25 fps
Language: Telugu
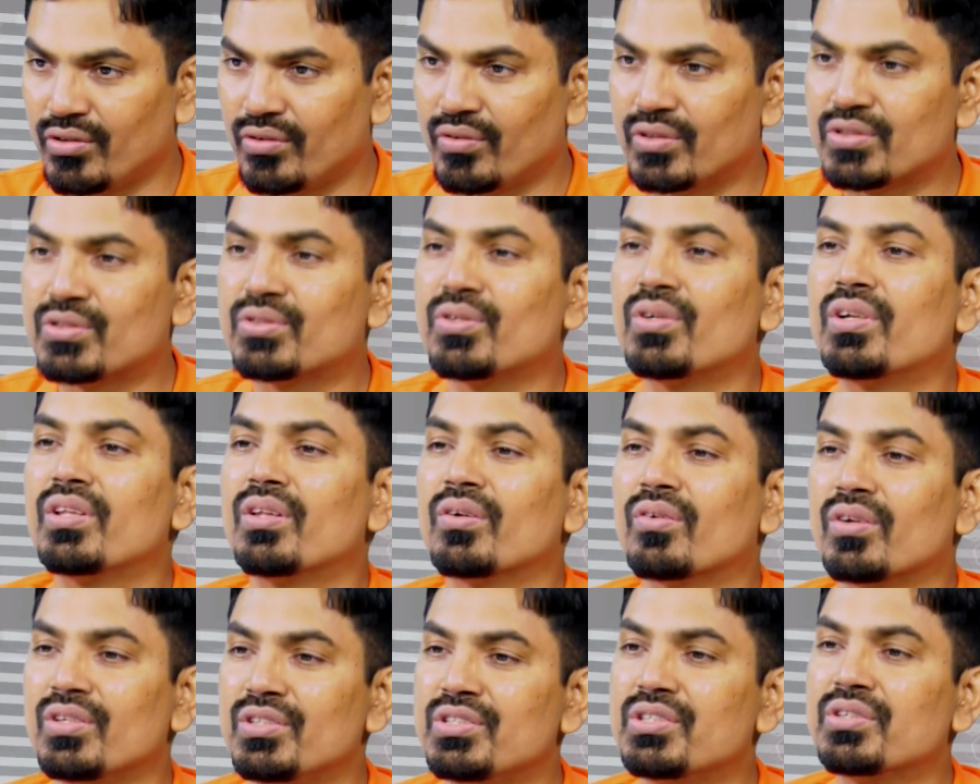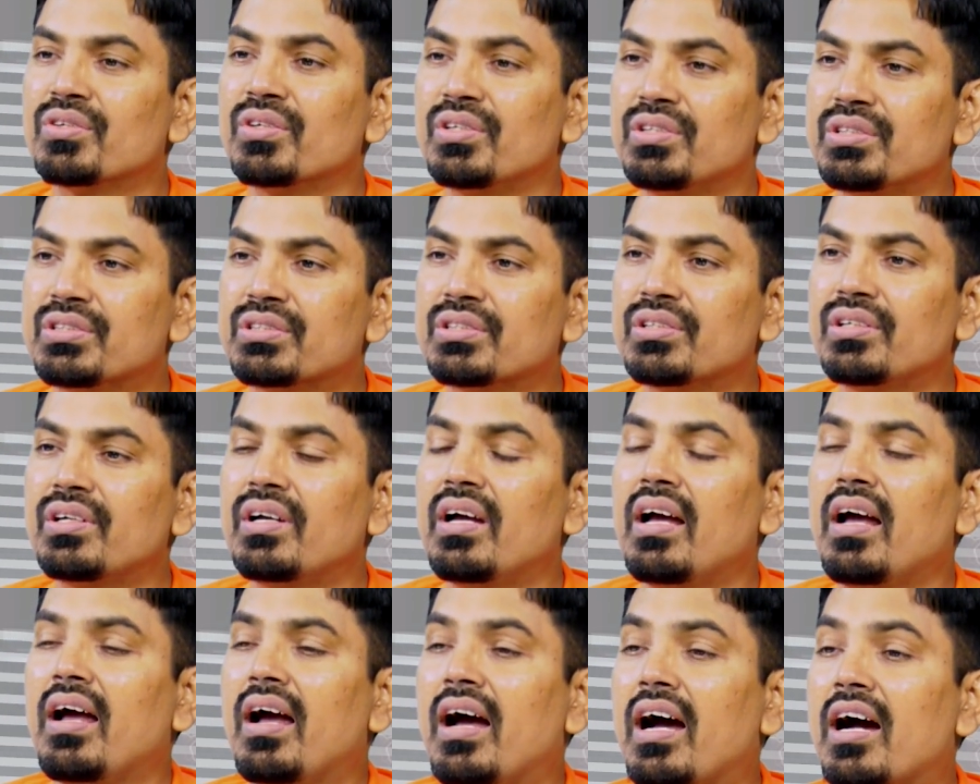వస్తుంటుందో కొంచెం కొంచెం
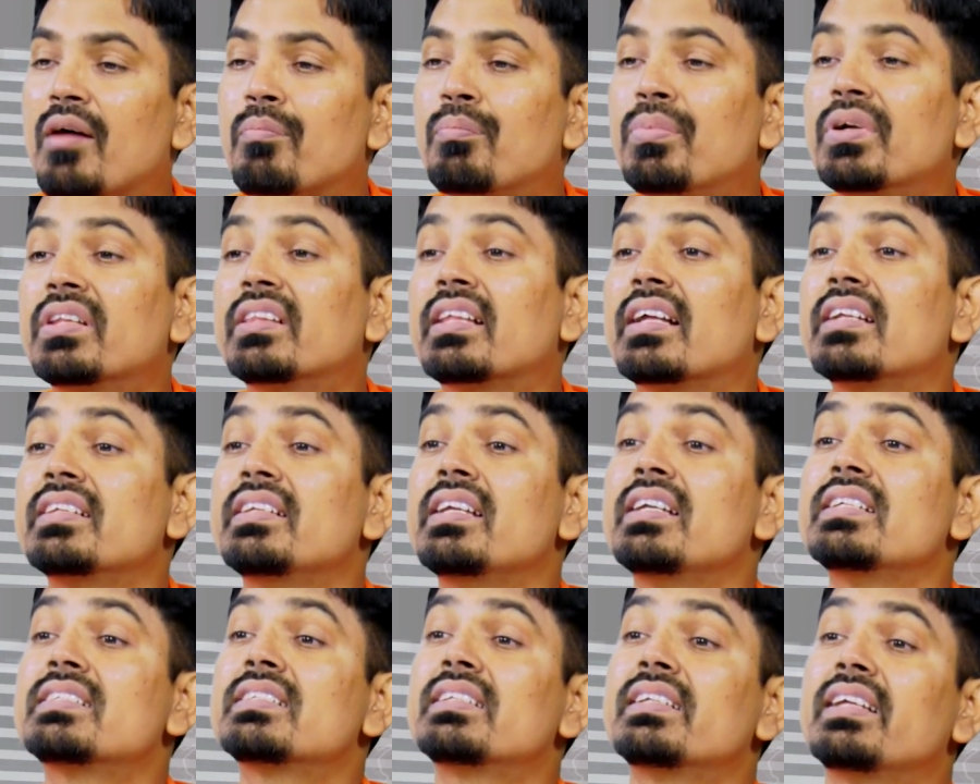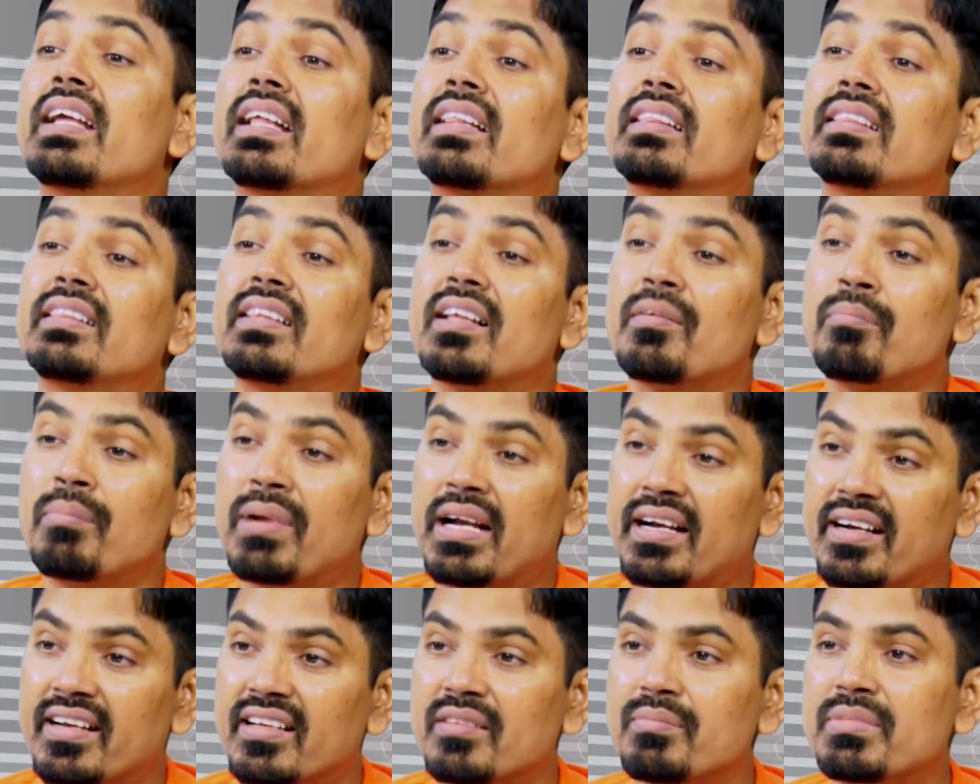అప్పుడు తను చేసిన ఎంత
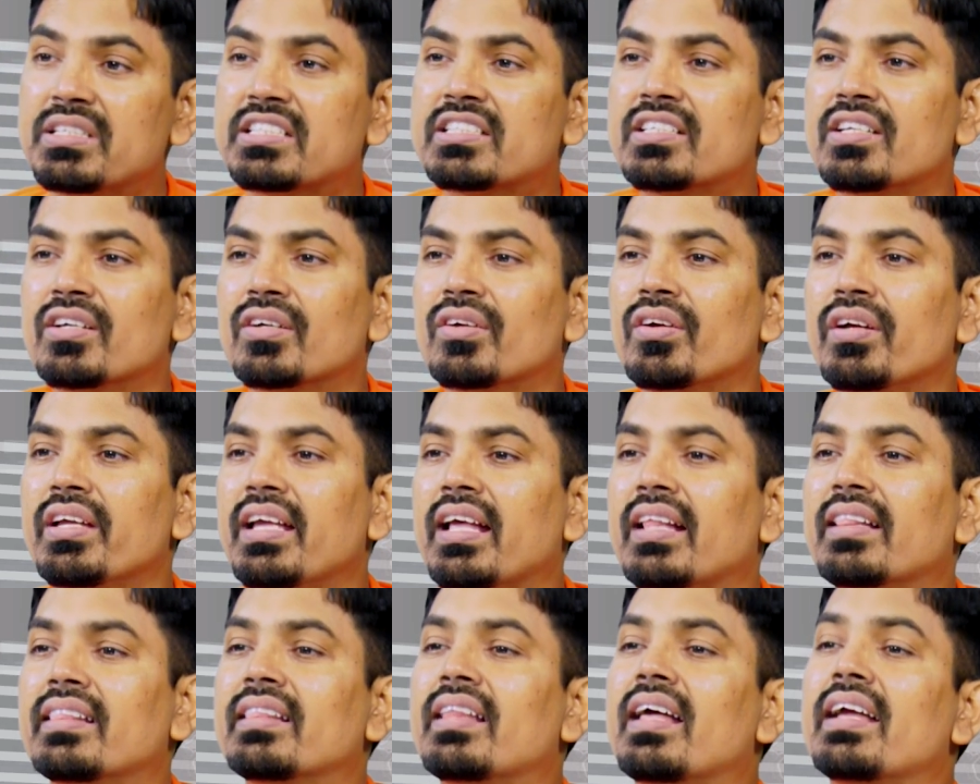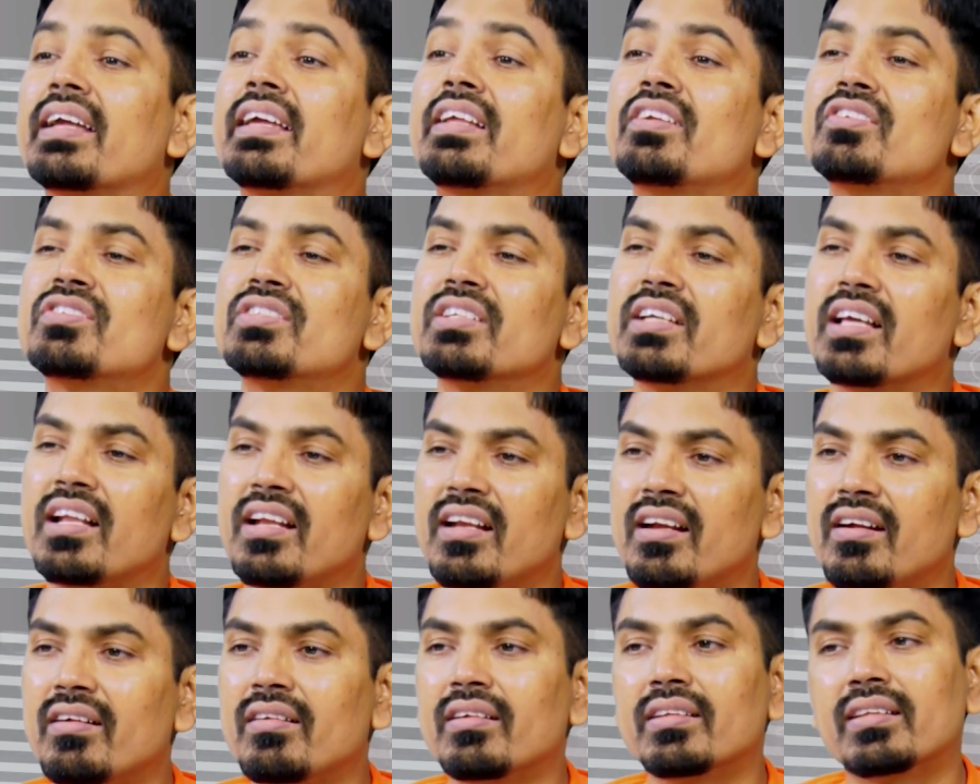బ్లండర్ మిస్టేక్ ఎంత అగ్రెసివ్గా
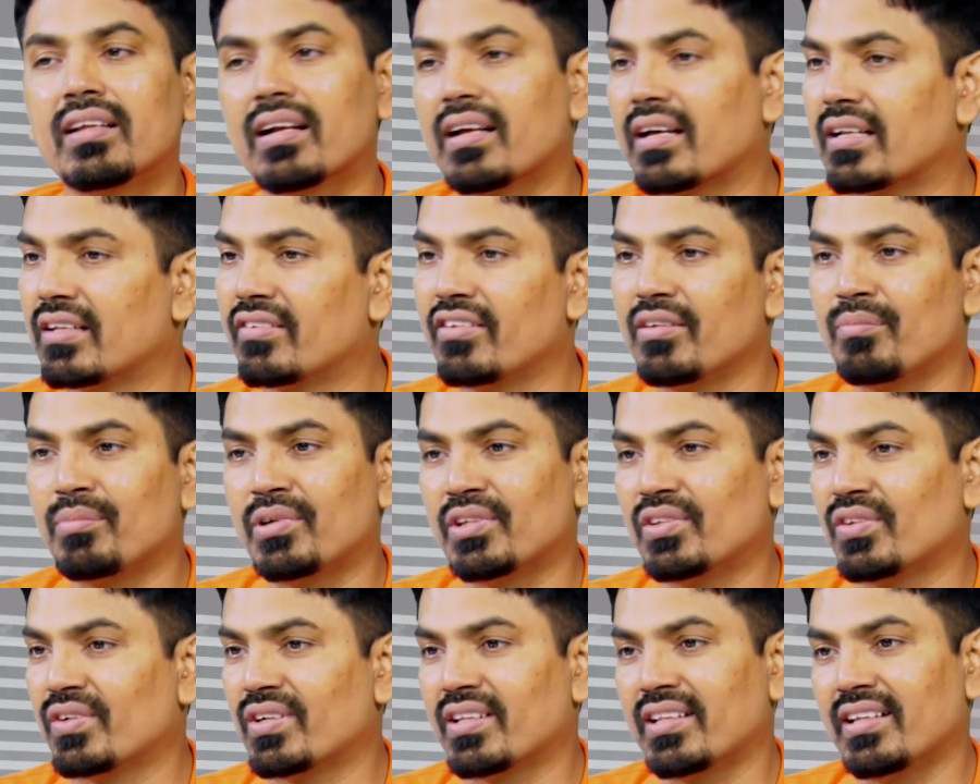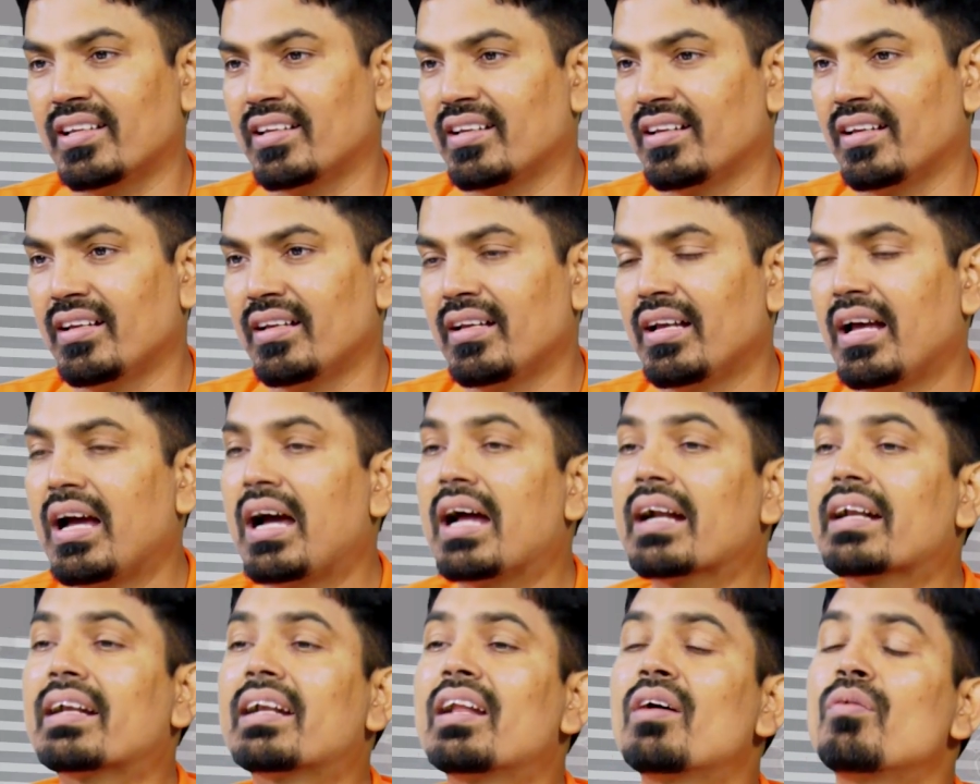వెళ్ళాడో తనకు అర్థమైపోతుంటుంది
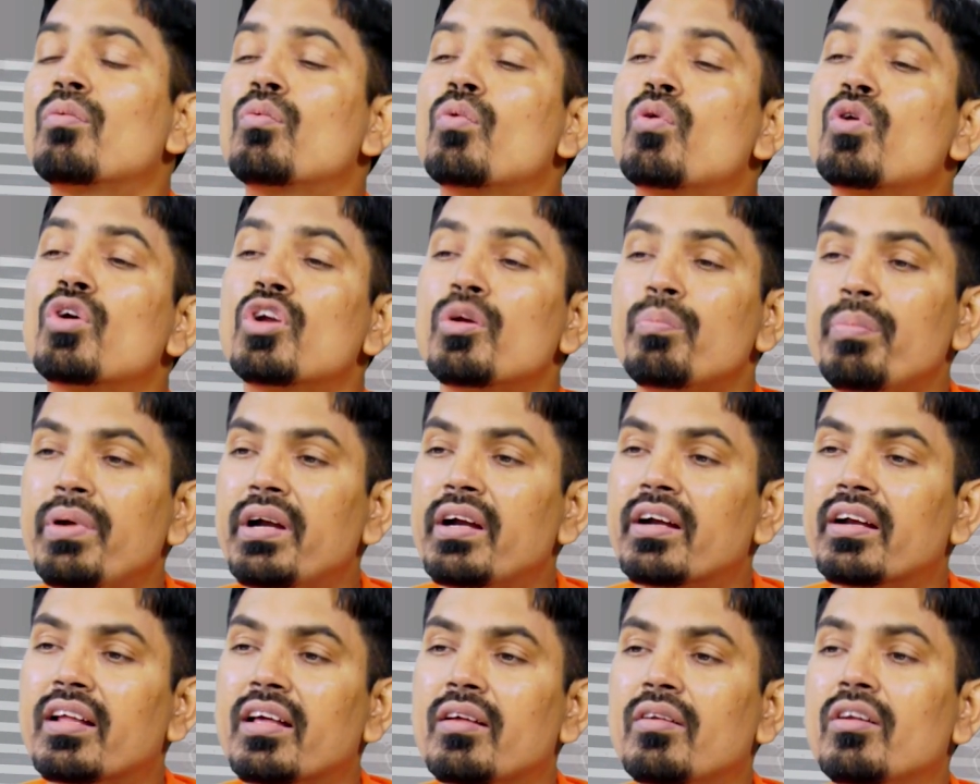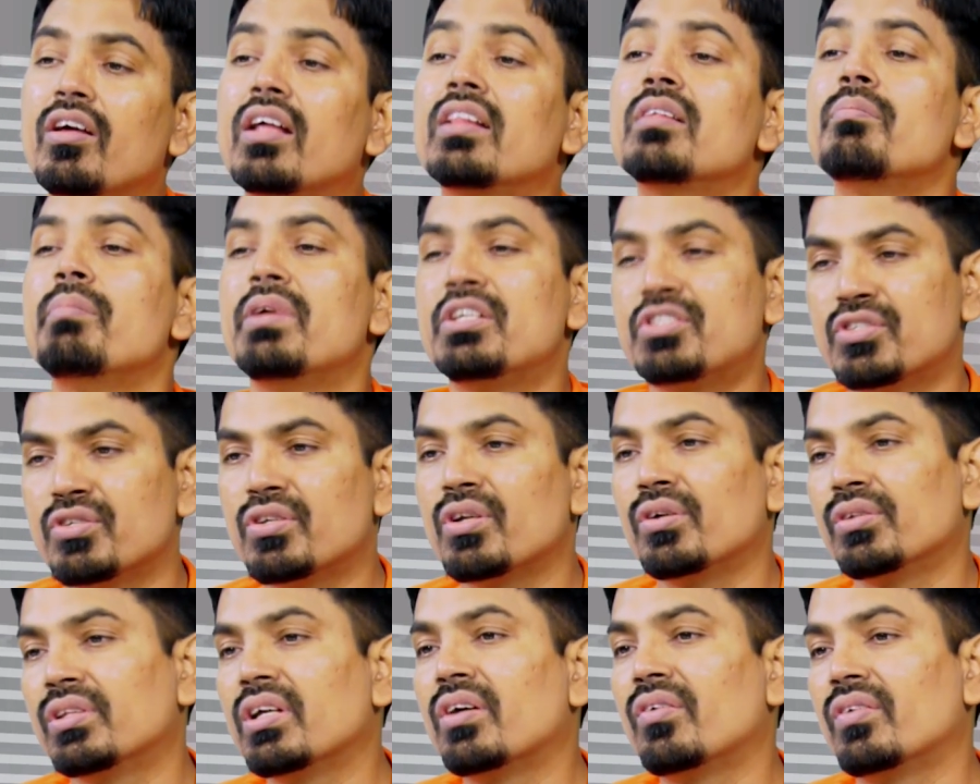అట్లా ఓవర్ పీరియడ్ టైంలో అది మెచ్యూర్
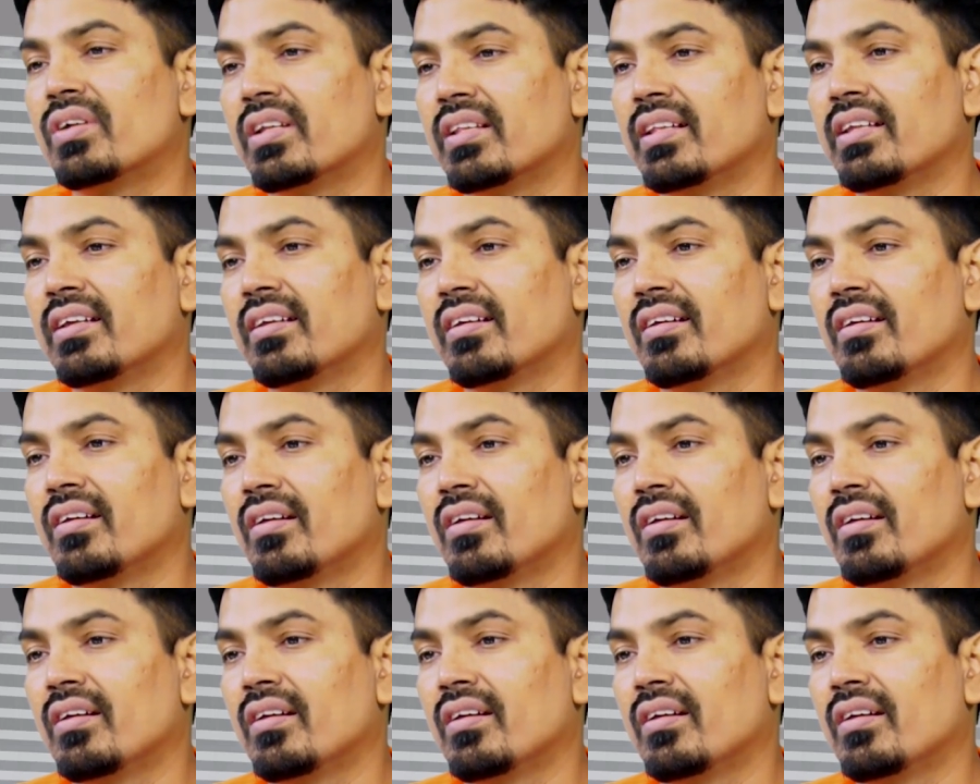అవుతూ ఉంటుంది